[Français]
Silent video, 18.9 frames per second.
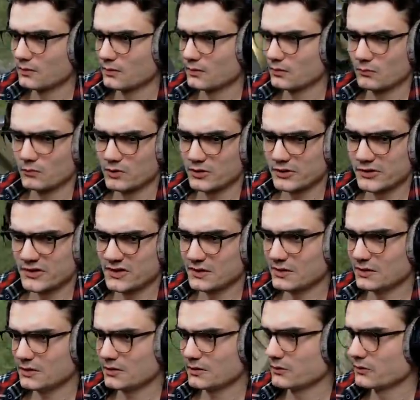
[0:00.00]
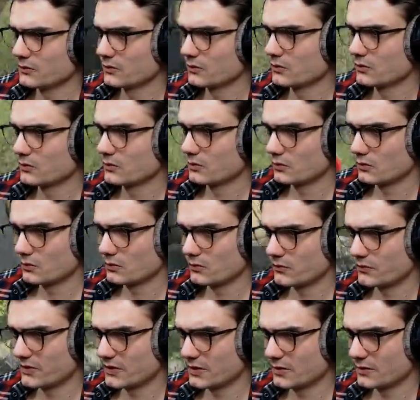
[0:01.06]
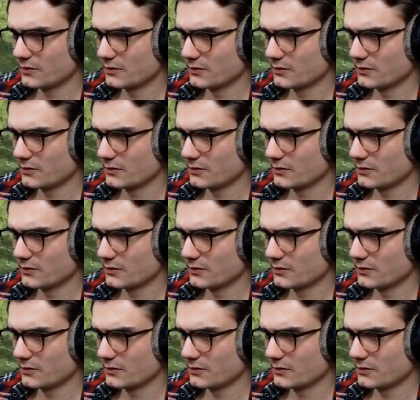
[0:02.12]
Moi, je dis... On va...